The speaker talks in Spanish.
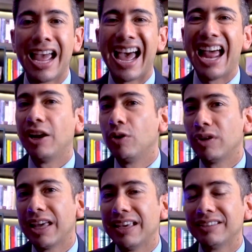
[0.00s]
algo
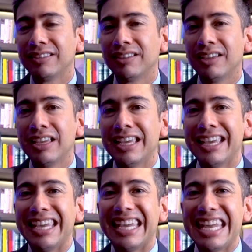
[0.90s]
que es
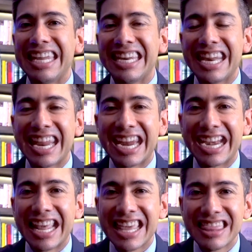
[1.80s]

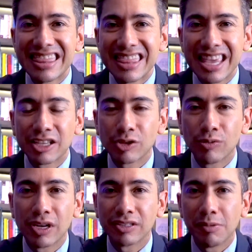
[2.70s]
inherente a su
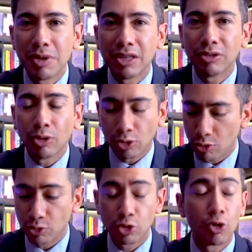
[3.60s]
nacimiento,
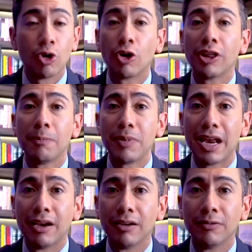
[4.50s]
como su color de
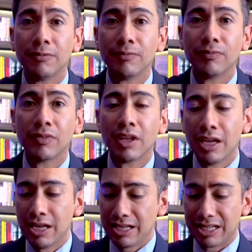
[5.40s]
piel.
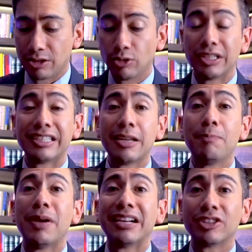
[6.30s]
Y entonces hay
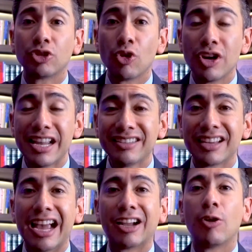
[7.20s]
personas
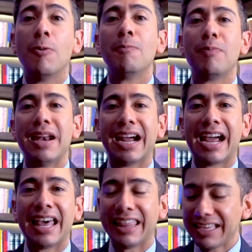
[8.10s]

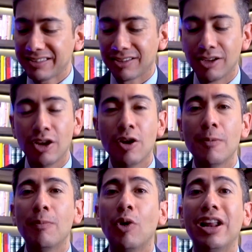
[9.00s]
acomplejadas
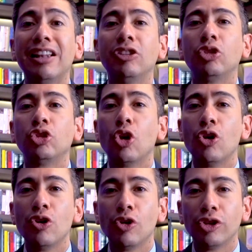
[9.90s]
por el
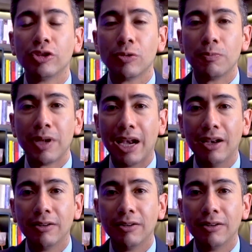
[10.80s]
tono de su piel,